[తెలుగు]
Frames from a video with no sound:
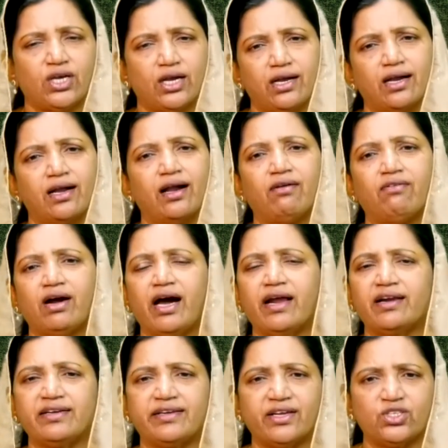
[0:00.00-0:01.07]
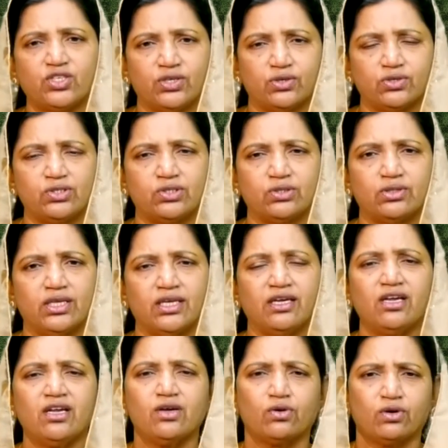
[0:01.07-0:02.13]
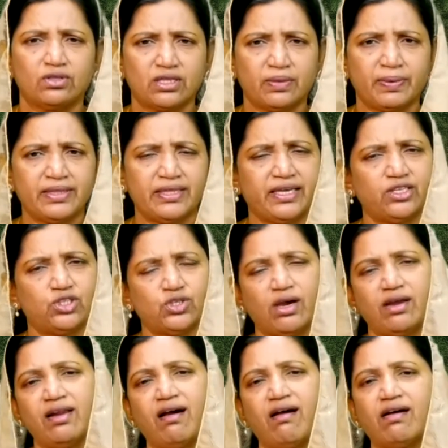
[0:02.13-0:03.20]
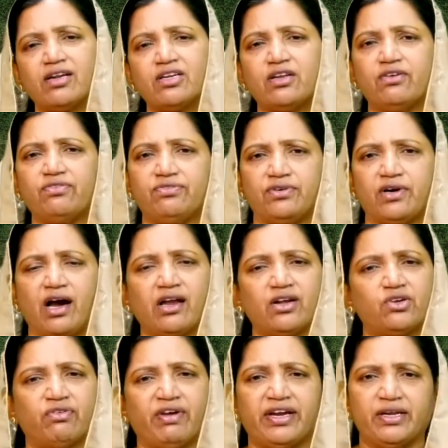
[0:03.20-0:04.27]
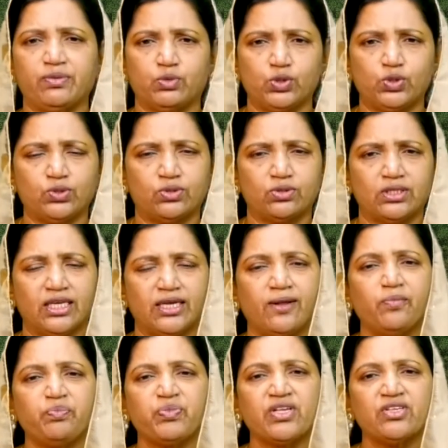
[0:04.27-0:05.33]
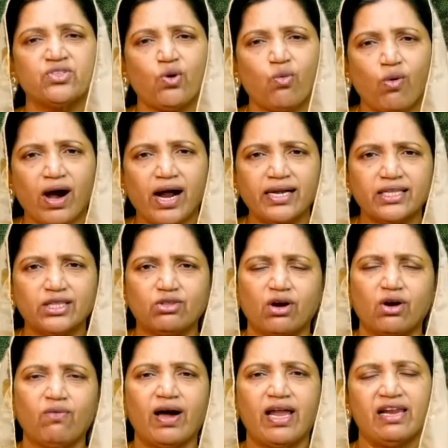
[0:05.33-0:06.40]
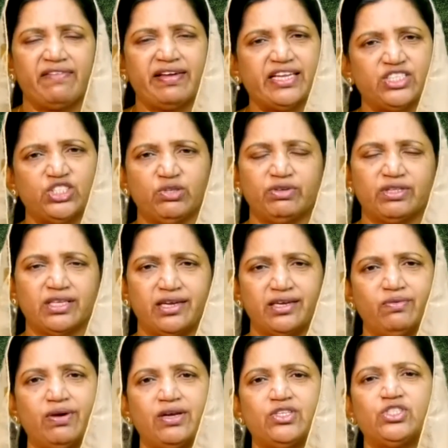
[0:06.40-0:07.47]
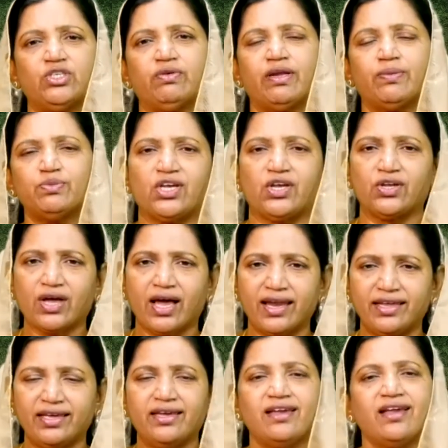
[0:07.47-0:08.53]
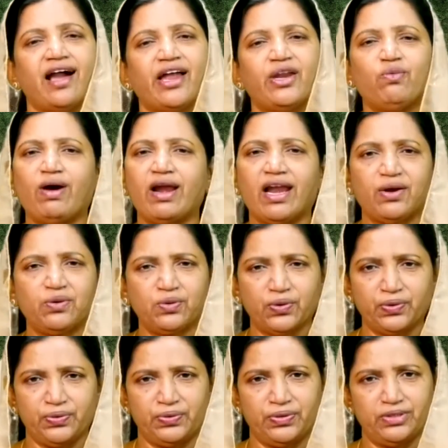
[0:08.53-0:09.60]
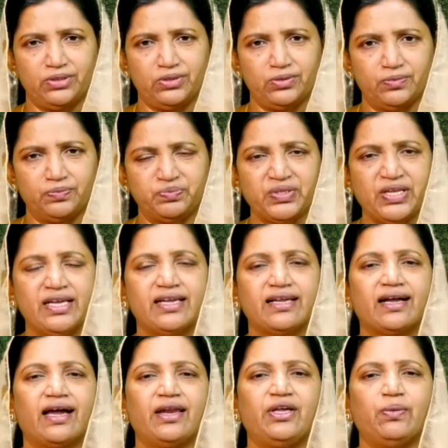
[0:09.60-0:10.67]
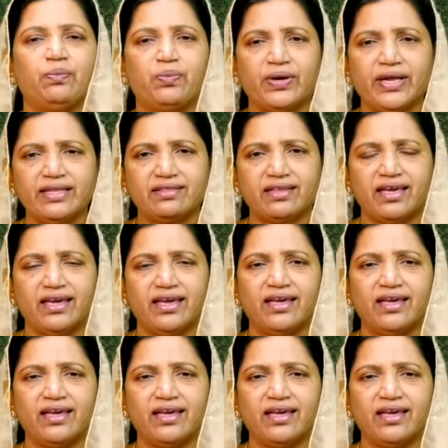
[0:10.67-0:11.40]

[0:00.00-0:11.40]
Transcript: చక్కగా ఆర్కిటెక్చర్ వస్తుంది కొంతమందికి చాలా ఆర్ట్ ఆఫ్ ఆర్ట్ వేయడం వస్తుంది సో వాటితో వాళ్ళ వాళ్ళ జీవితాన్ని వాళ్ళ జీవనం చేయాలి అని వాళ్ళు అనుకొని ఉండొచ్చు కానీ ఎప్పుడైతే